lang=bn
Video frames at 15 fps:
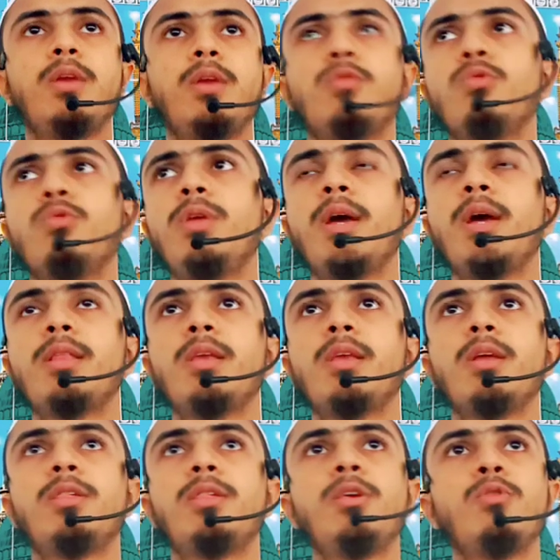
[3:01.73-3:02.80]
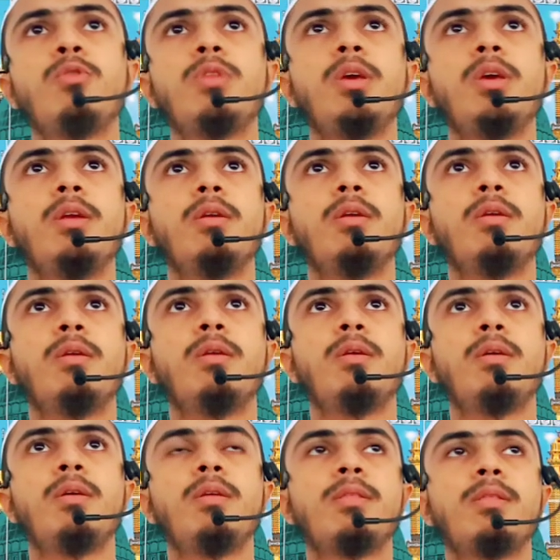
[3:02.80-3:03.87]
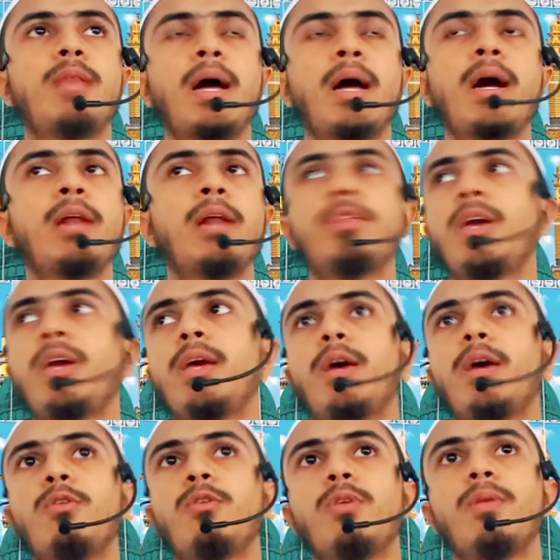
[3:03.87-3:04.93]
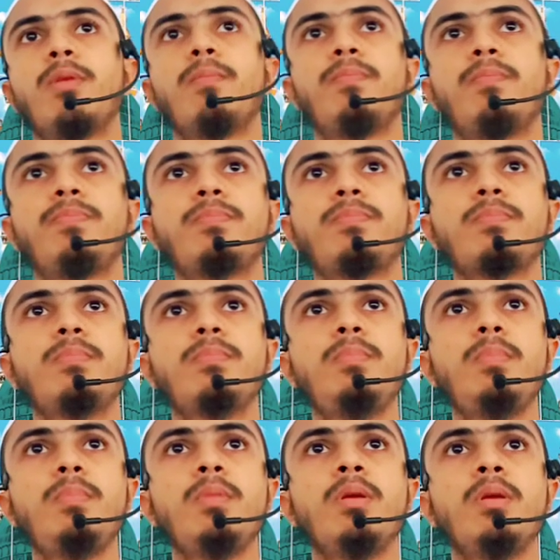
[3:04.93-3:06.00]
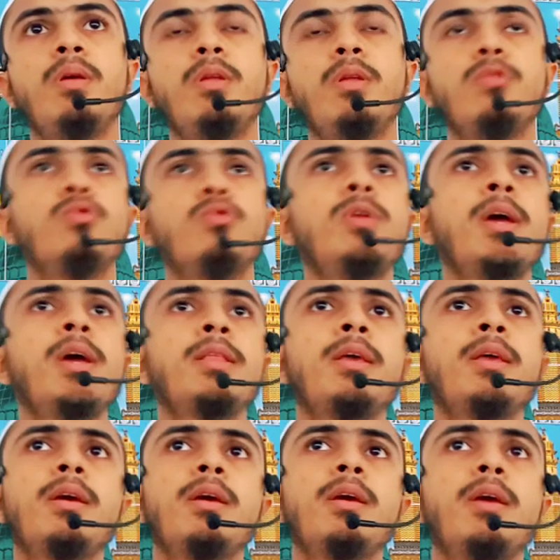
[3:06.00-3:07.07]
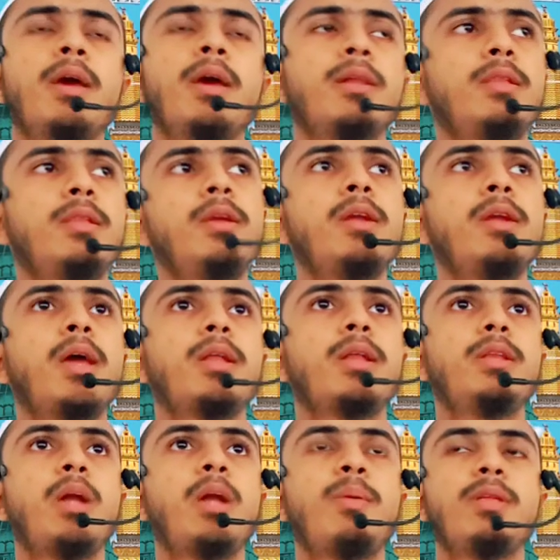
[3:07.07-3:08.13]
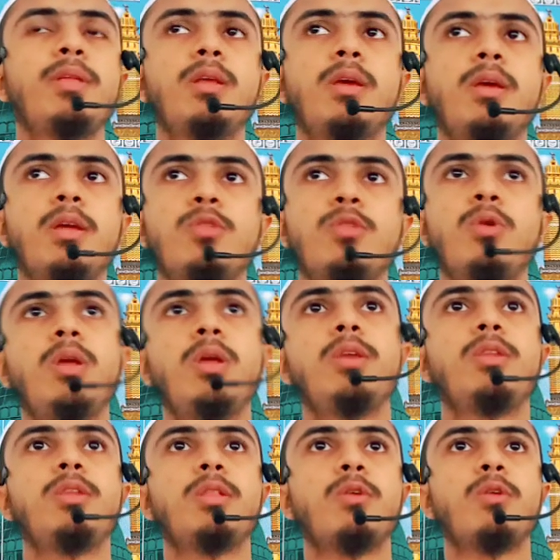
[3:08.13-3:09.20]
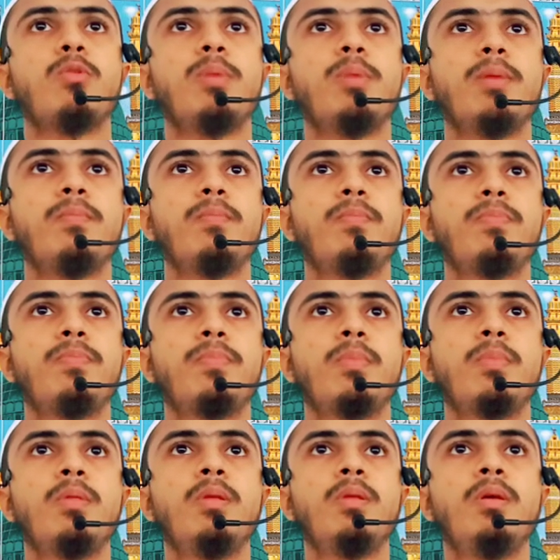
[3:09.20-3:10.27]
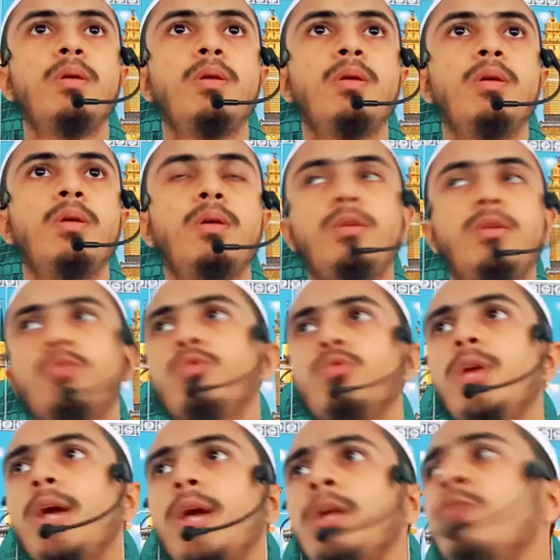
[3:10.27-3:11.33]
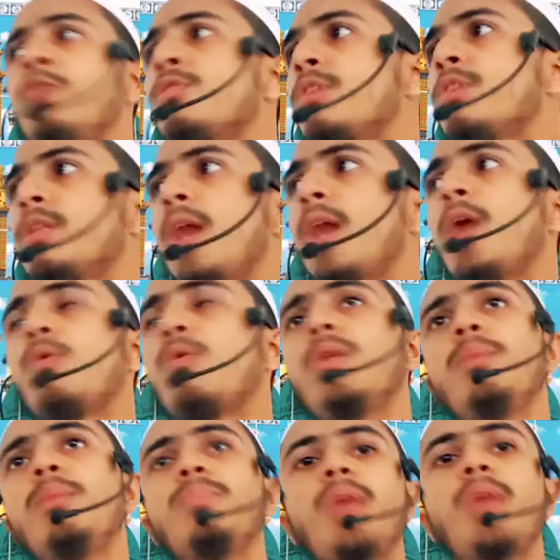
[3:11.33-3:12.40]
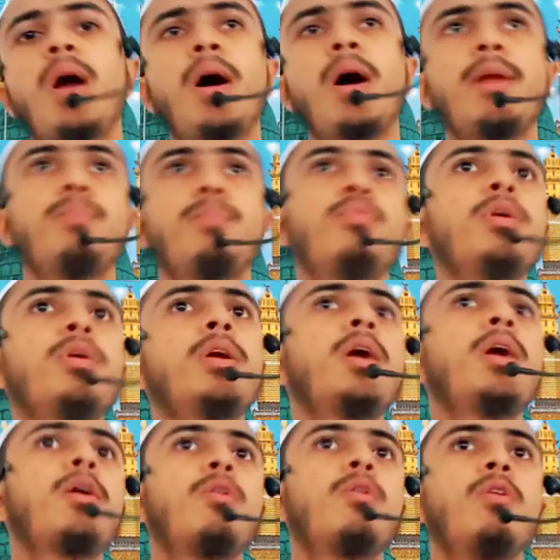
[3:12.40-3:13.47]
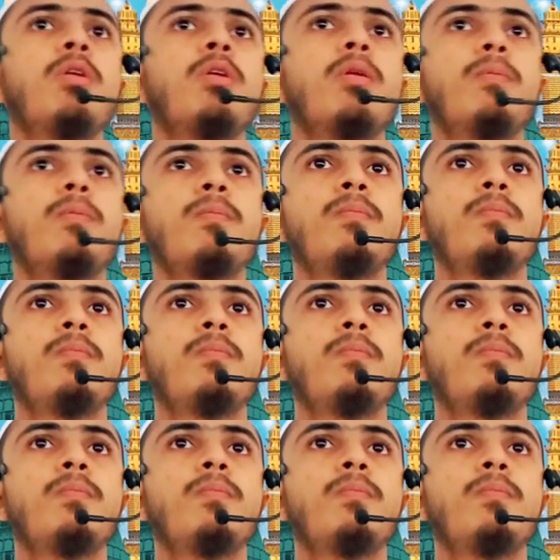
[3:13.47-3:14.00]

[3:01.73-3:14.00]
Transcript: এই দুনিয়াতে চিরদিন থাকার জায়গা নয় দুনিয়া থেকে একদিন না একদিন আমাদেরকে চলেই যেতে হবে দুনিয়াটা হচ্ছে দারুল ইমতিহান পরীক্ষার হল